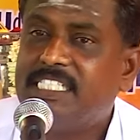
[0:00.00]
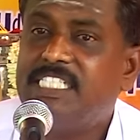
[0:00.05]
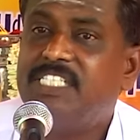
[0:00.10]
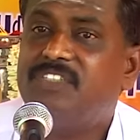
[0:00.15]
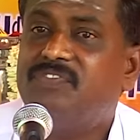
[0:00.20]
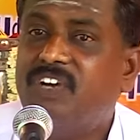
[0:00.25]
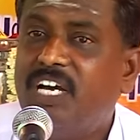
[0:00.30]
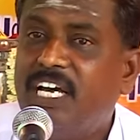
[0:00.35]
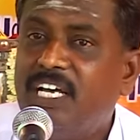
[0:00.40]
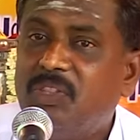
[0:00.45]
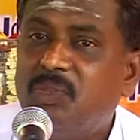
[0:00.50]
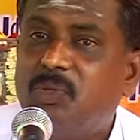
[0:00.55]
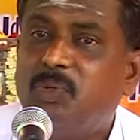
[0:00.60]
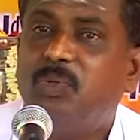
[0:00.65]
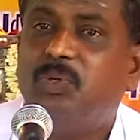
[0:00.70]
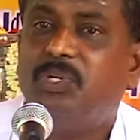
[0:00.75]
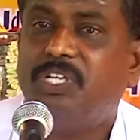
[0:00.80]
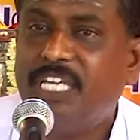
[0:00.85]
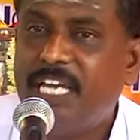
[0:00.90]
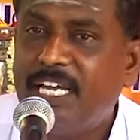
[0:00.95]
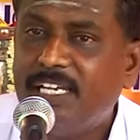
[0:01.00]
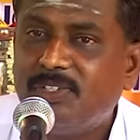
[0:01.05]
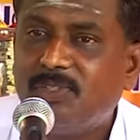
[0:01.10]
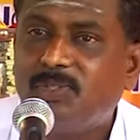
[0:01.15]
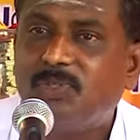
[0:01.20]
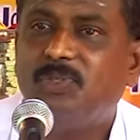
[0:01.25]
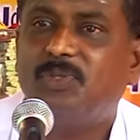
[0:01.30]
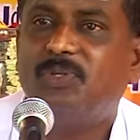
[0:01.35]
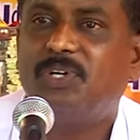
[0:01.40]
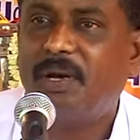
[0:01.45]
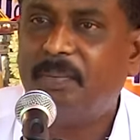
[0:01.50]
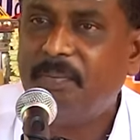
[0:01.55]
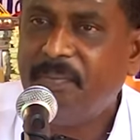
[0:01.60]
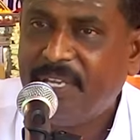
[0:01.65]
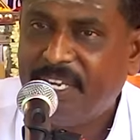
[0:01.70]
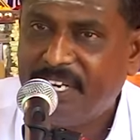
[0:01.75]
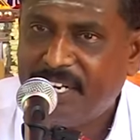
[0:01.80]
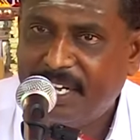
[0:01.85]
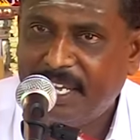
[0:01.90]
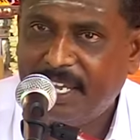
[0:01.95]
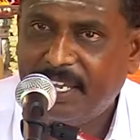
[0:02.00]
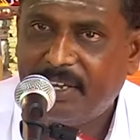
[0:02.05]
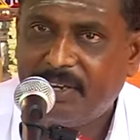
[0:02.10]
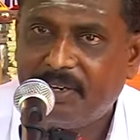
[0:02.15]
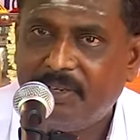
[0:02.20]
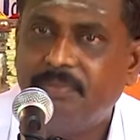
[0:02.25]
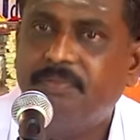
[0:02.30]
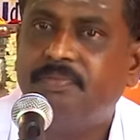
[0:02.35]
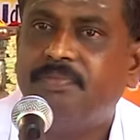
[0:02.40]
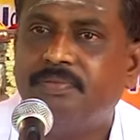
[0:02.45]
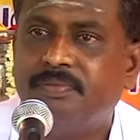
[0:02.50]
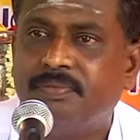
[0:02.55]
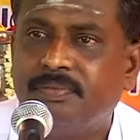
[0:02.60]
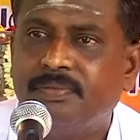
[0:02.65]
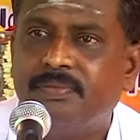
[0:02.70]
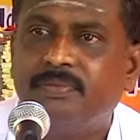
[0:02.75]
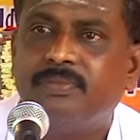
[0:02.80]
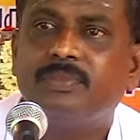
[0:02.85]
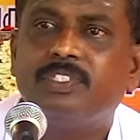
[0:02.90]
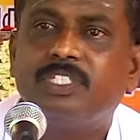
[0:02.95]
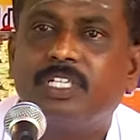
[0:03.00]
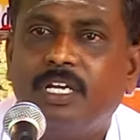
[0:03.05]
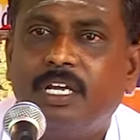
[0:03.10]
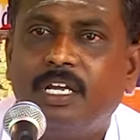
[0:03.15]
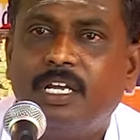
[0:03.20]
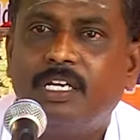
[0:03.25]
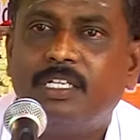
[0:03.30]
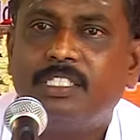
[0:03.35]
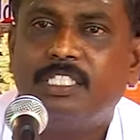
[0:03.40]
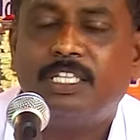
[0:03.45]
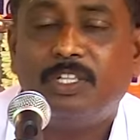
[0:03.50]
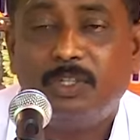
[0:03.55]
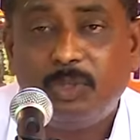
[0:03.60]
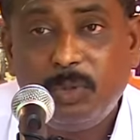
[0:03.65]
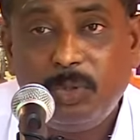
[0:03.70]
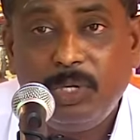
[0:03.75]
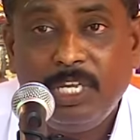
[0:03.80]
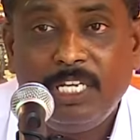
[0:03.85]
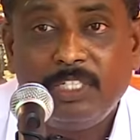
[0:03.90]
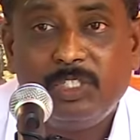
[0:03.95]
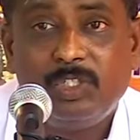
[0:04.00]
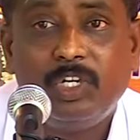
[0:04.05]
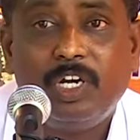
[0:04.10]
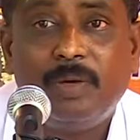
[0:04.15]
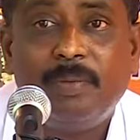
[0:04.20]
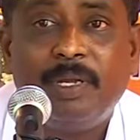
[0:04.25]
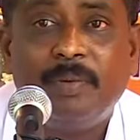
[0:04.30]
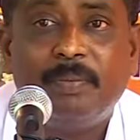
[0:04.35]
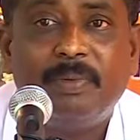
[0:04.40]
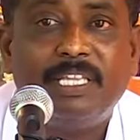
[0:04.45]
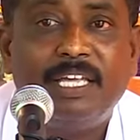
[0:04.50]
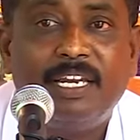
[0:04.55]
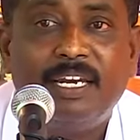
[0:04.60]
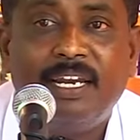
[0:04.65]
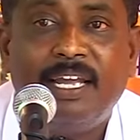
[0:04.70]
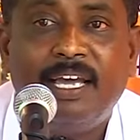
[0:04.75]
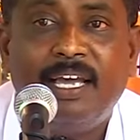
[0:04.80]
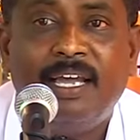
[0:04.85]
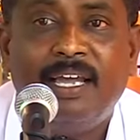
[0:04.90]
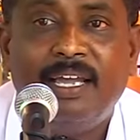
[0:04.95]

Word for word: சிவ துரிய சுகம் கிடைக்கும் இந்த துரிய சுகம் என்பது என்ன